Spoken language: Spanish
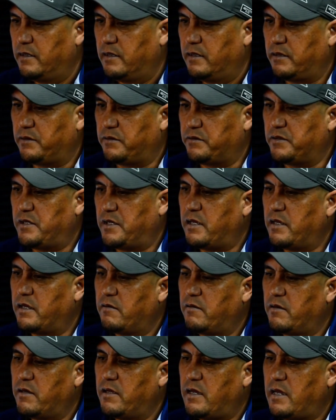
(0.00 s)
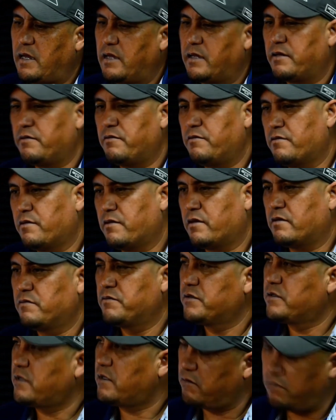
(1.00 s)
Entonces ya llego allá, qué onda? ¿Cómo
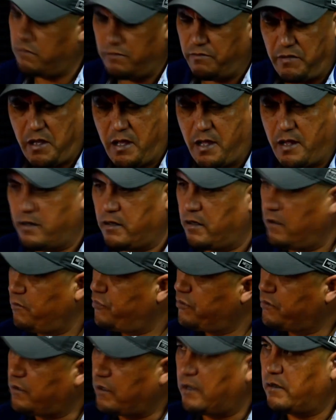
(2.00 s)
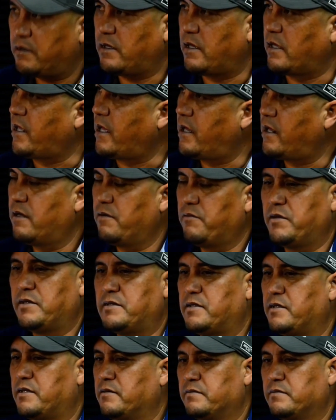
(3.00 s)
está? No, bien, no, pues a darle, me
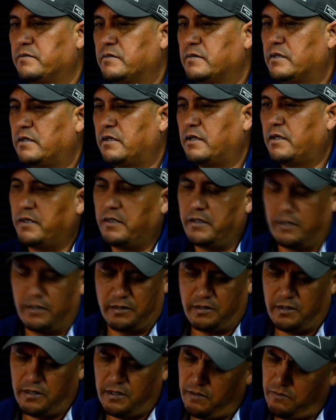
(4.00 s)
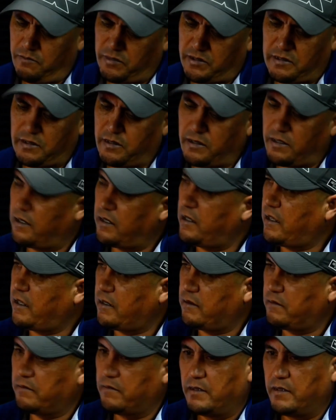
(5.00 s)
dice. Y sí, empecé a entrenar.
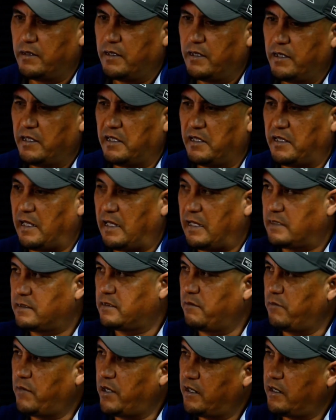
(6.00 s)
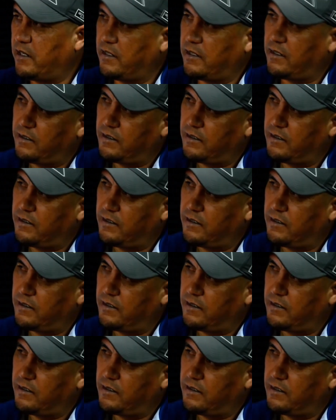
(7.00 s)
Y a la semana